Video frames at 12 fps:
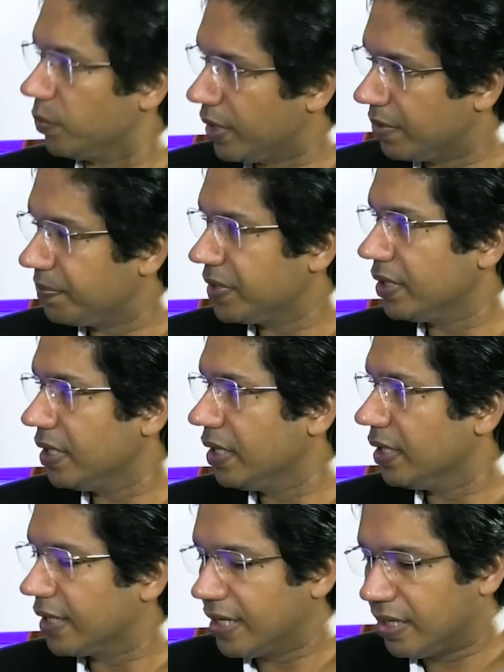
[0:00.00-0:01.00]
वन पर
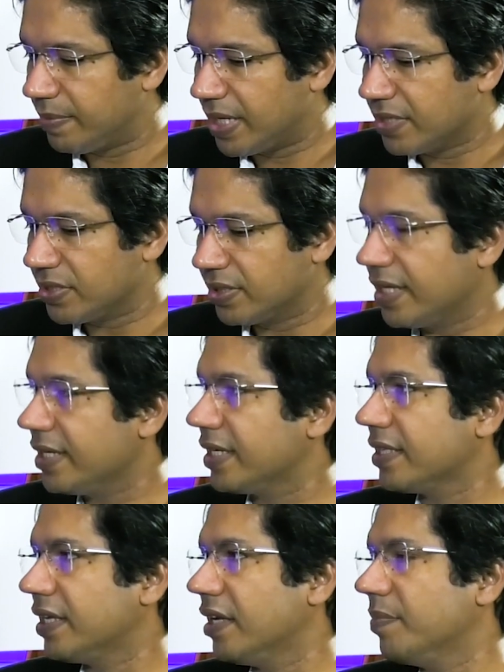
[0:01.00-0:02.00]
कि हमारे से तरीके
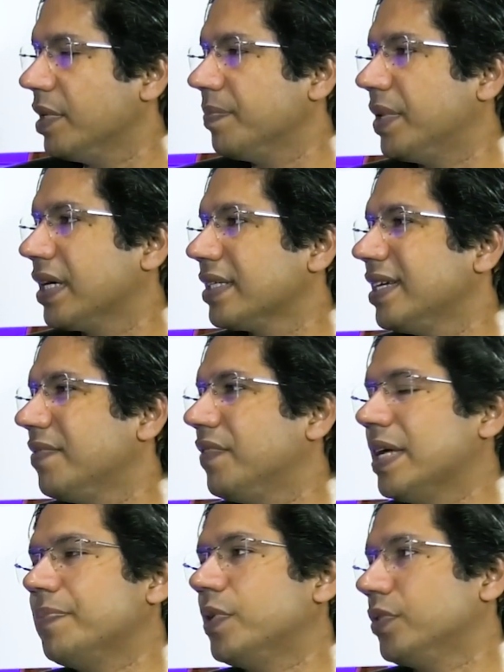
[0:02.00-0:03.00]
तालिबान पाकिस्तान
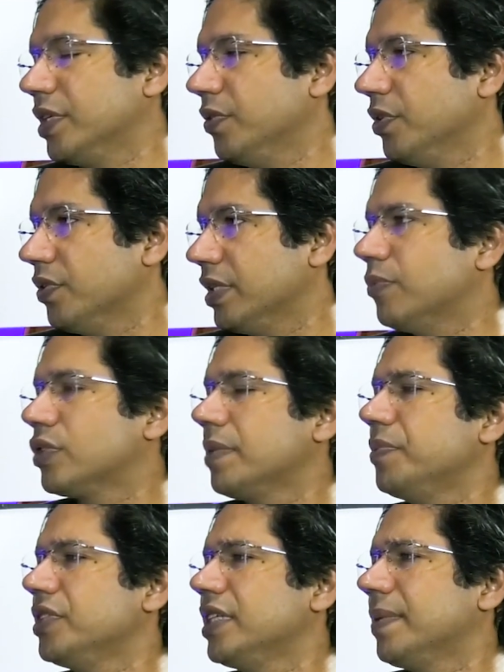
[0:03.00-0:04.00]
वाइप आउट क्यों नहीं होती अब उसके
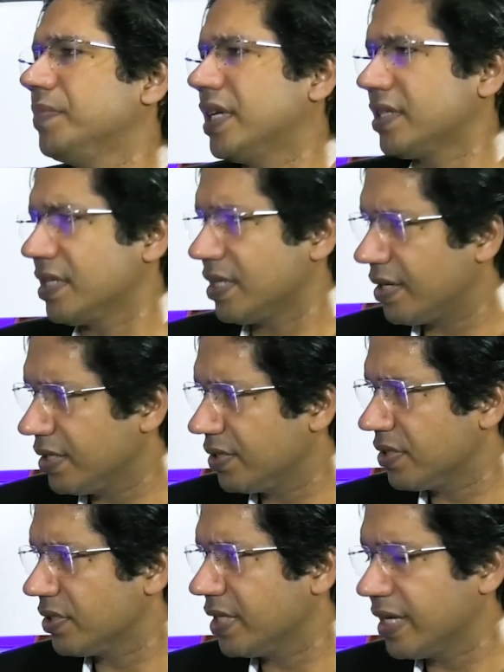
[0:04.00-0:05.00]
पीछे आप दस हज़ार
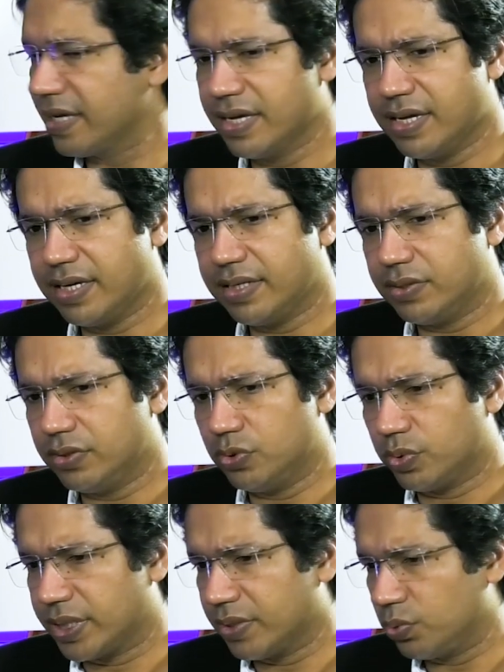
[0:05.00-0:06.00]
रीजन दें जो
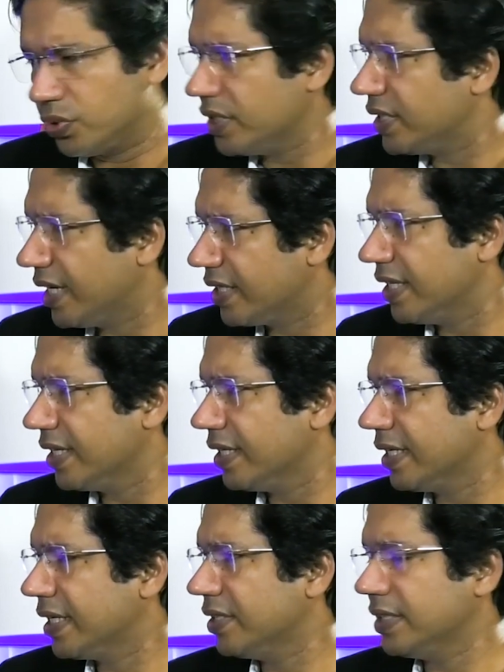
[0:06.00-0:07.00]
कि दूसरी साइड देगी
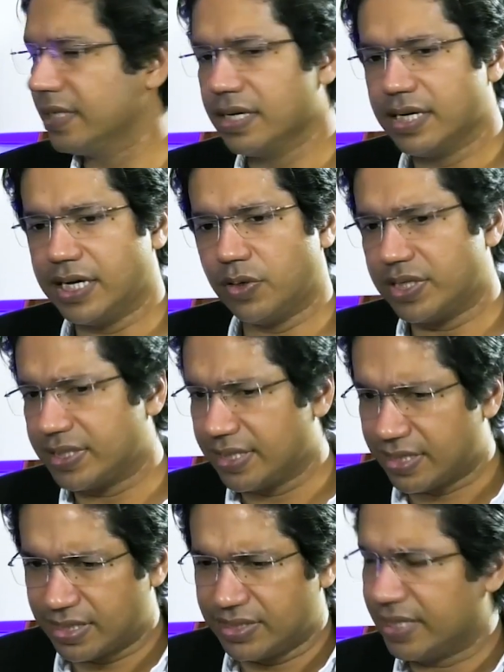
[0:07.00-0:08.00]
कि जी इन्होंने सही
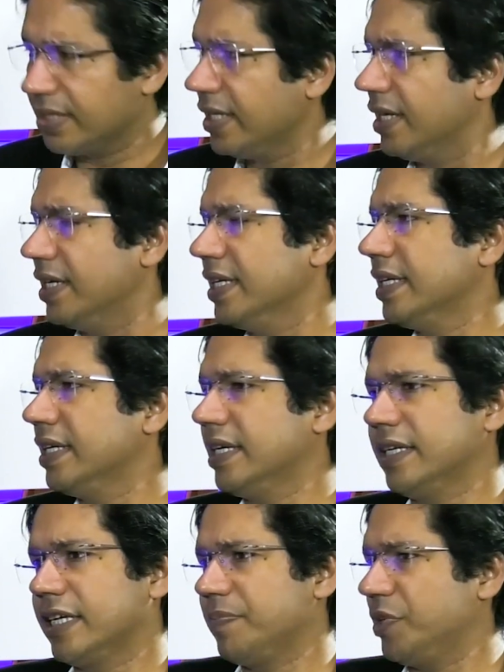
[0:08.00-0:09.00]
तरह जंग नहीं लड़ी
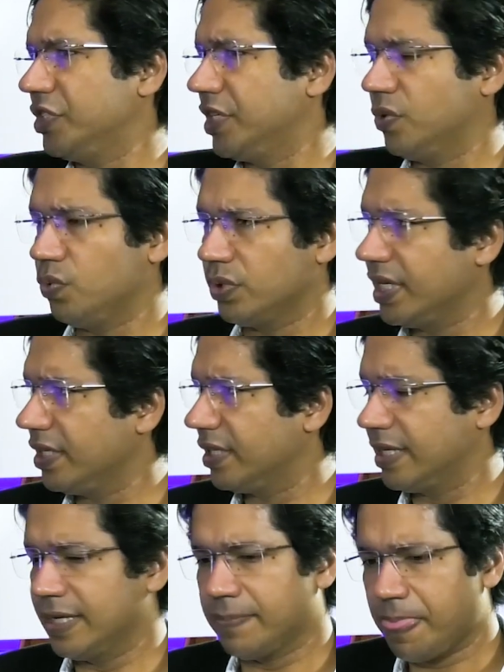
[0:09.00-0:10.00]
इनके पीछे लोग नहीं
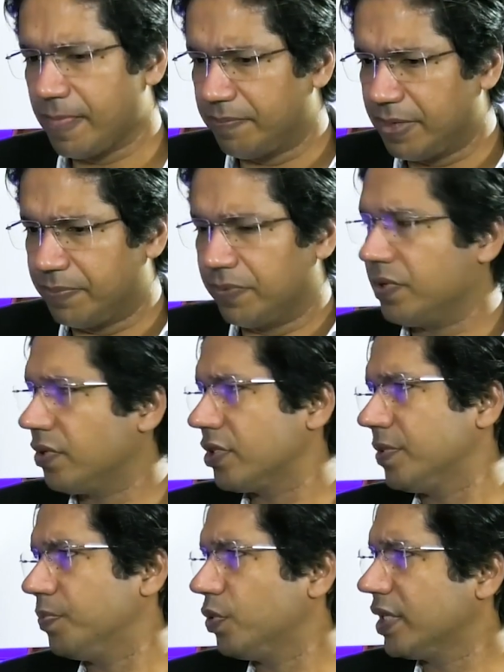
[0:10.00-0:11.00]
थे पीपल आर नॉट
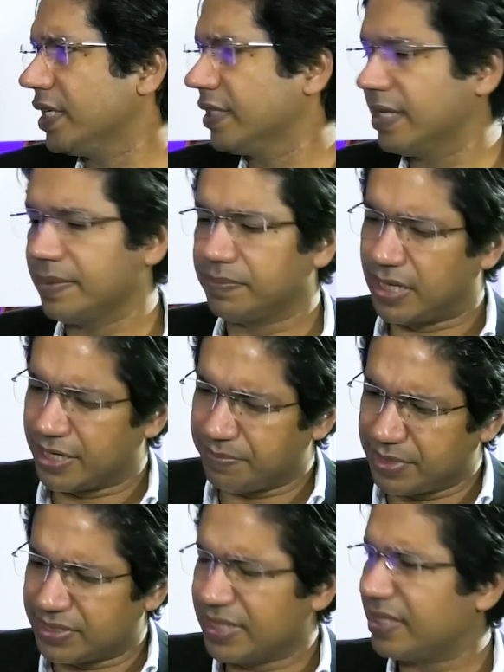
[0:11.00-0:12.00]
सपोर्टिंग दैम
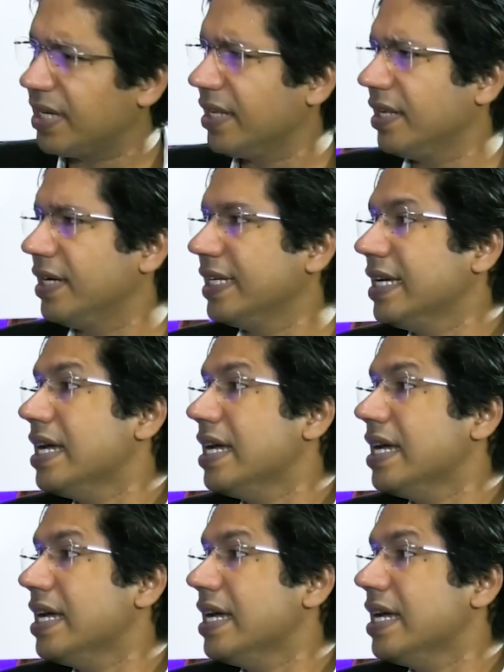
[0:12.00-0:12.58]
आर्मी सही तरह नहीं लड़ी